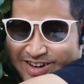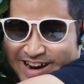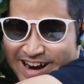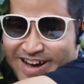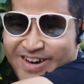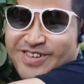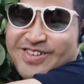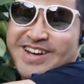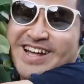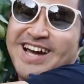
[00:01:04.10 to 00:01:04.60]
อง
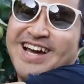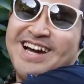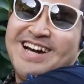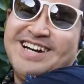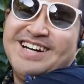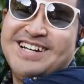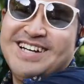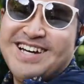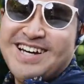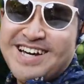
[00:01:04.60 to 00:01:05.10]
เรานะ
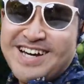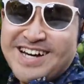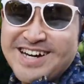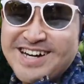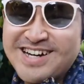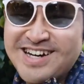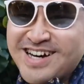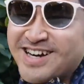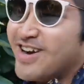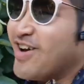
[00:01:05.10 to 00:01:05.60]
คะ
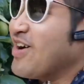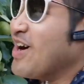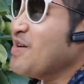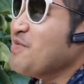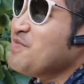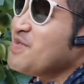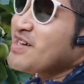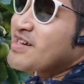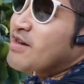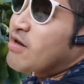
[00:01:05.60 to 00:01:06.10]
น้องแอ
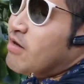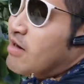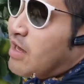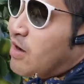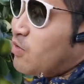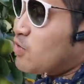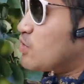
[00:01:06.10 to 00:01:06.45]
ปเปิลของเรา